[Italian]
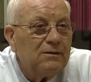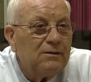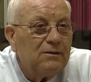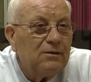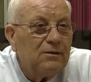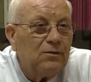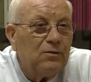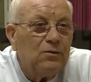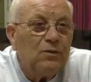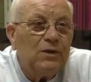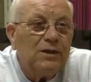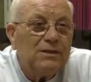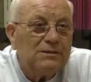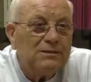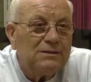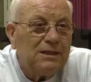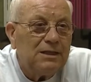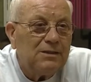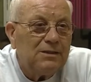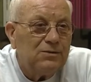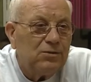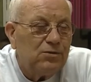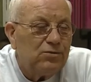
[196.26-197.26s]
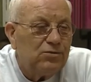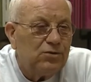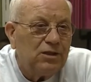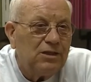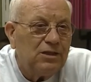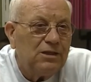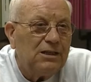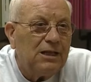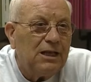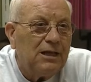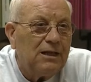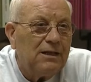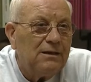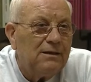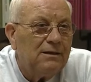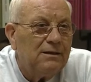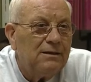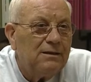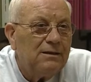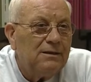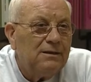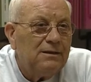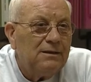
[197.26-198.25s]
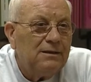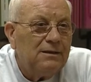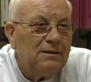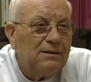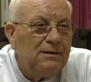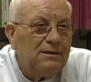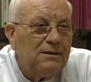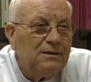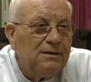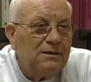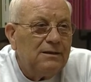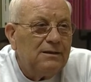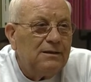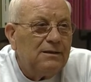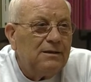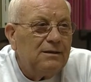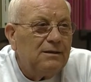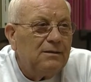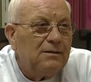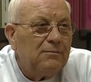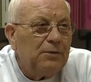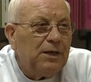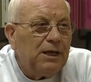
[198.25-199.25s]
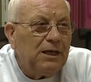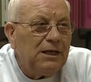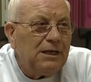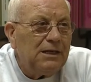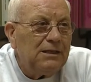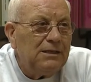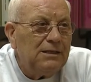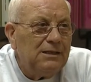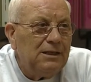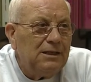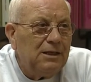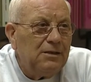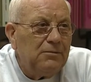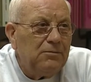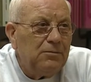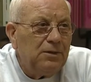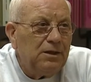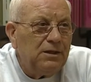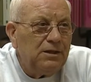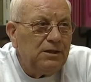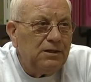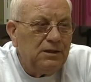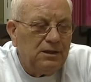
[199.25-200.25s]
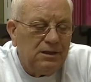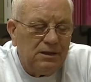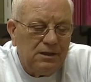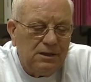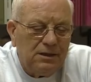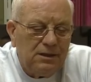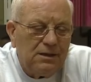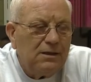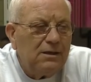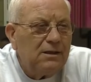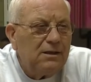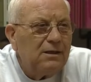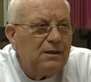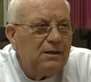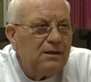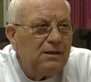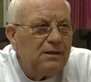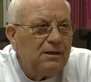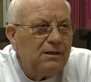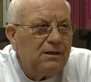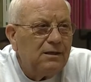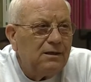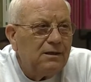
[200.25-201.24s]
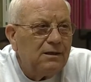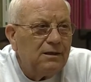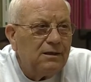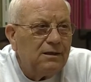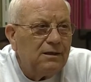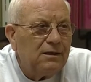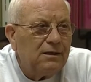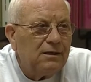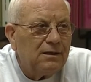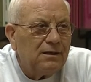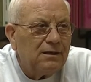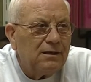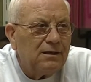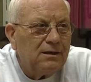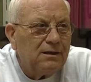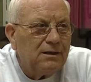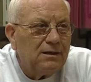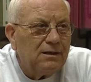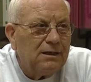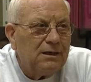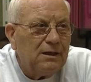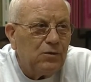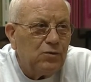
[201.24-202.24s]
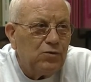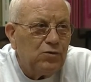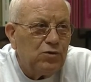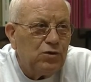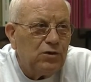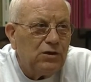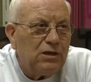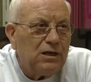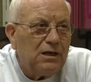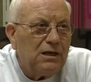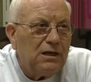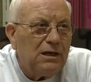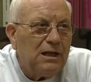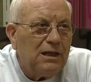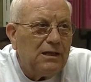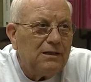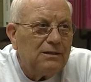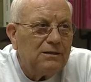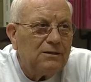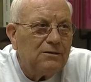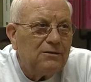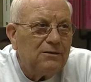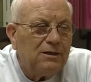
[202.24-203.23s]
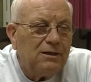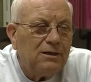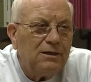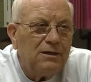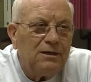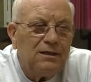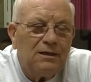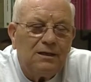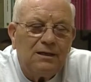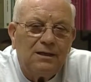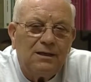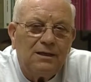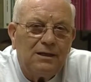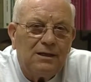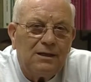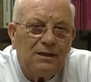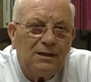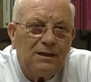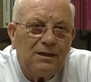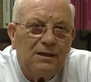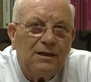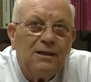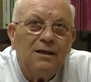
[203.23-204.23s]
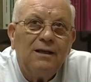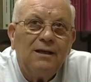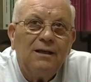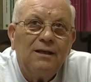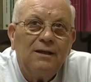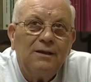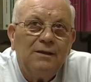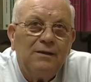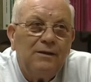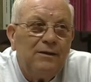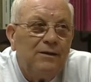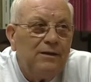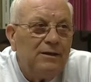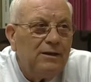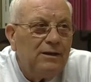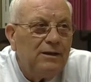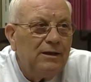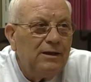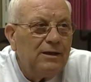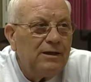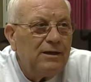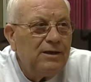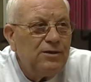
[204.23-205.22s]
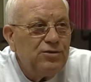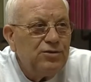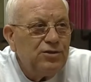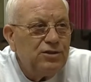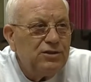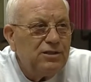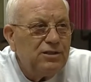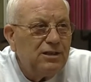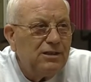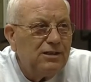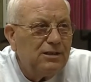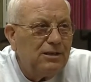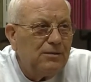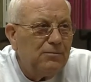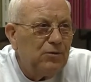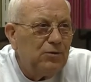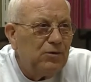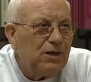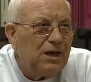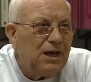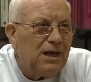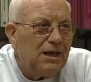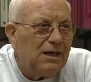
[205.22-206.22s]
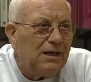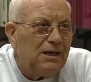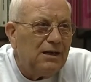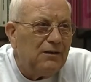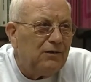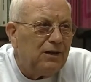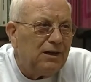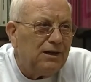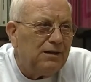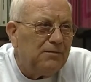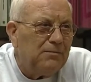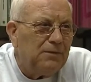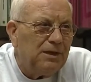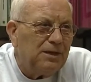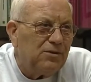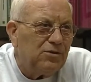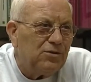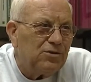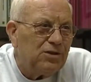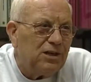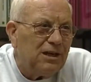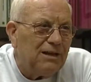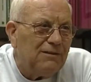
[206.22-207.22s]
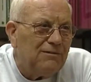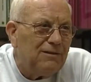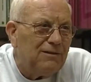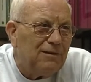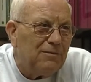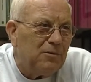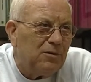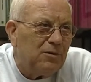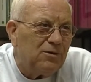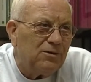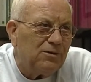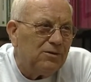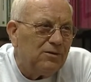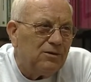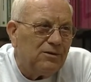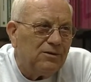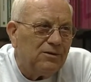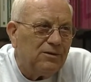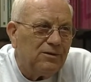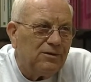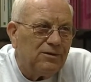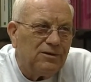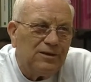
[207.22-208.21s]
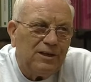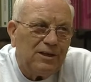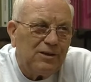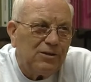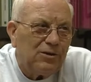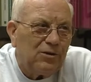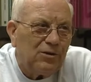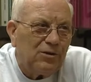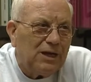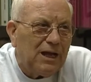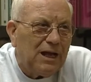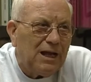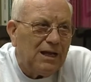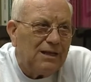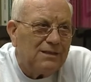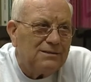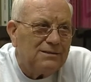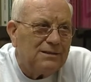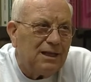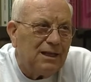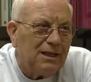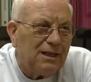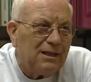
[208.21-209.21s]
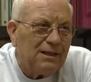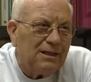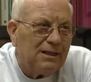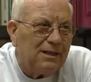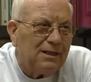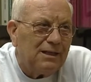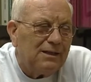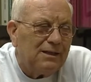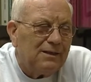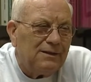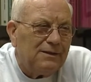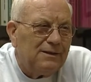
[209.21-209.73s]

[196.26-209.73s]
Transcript: con questa società piena di debiti, da un giorno all'altro il, il, registro in tribunale, il fallimento ce l'avevamo dietro casa